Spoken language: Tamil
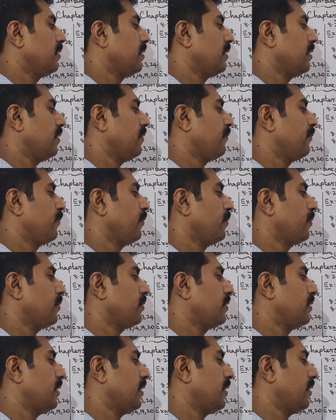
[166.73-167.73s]
தேர்ட்டி ஃபோர்
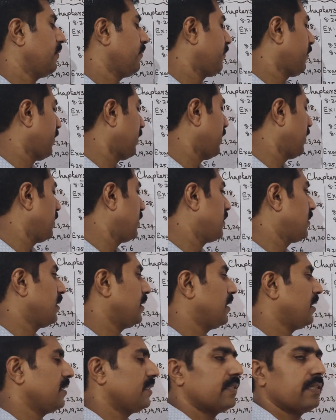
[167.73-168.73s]
தேர்ட்டி ஃபைவ்
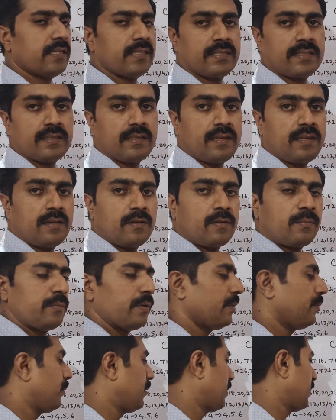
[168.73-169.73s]
தேர்ட்டி சிக்ஸ் இதெல்லாம்
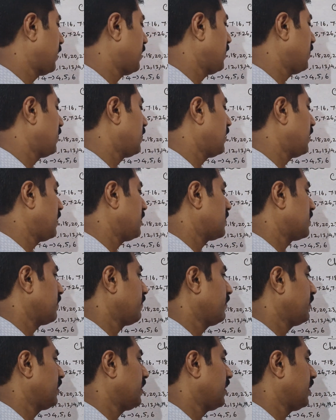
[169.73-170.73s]
ரொம்ப இம்பார்ட்டன்ட் தேர்ட்டி
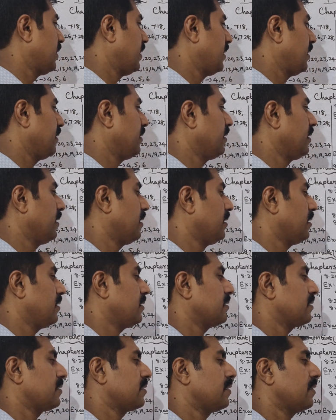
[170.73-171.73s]
செவன் தேர்ட்டி இந்த
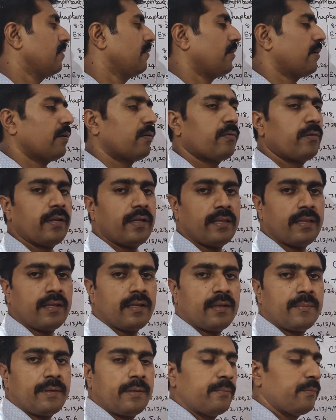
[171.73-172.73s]
லாஸ்ட்ல வரக்கூடிய
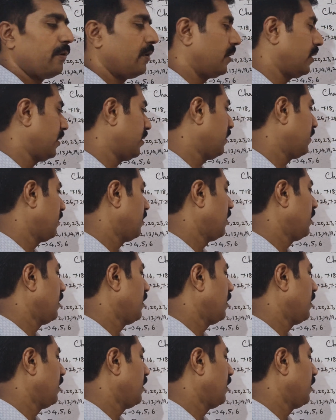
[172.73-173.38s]
எல்லாமே இம்பார்ட்டன்ட்